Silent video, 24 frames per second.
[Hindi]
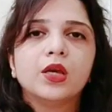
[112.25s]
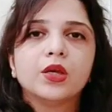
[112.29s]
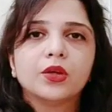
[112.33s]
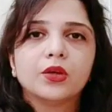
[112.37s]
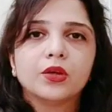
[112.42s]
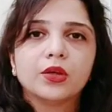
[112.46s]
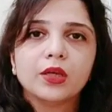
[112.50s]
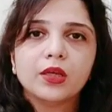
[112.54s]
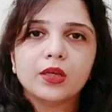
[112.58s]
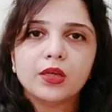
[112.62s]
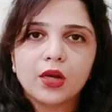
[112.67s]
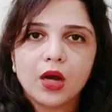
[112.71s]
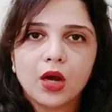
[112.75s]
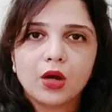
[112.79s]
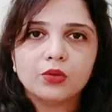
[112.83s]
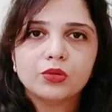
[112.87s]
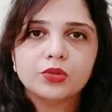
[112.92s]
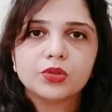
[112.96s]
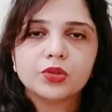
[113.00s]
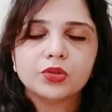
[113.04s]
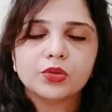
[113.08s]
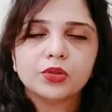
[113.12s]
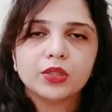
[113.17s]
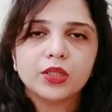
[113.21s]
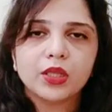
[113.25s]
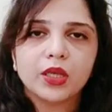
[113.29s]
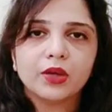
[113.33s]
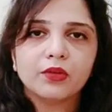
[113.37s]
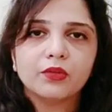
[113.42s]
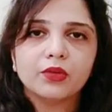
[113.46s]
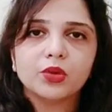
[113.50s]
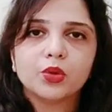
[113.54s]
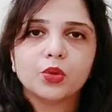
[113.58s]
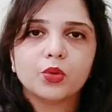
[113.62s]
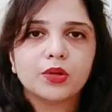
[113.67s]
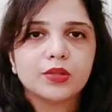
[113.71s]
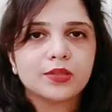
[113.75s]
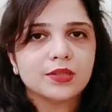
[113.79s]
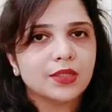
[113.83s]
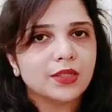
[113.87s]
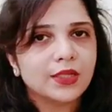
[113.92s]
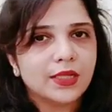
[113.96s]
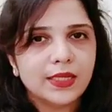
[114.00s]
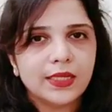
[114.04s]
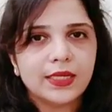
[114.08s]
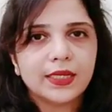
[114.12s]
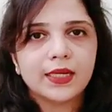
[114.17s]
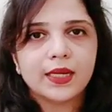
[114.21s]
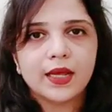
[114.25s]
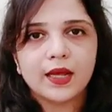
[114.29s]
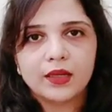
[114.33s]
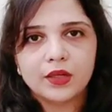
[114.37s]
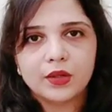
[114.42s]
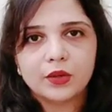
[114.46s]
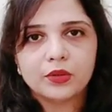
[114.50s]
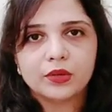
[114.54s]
क्योंकि गाउन जो होते हैं वो थोड़े से ढीले ढाले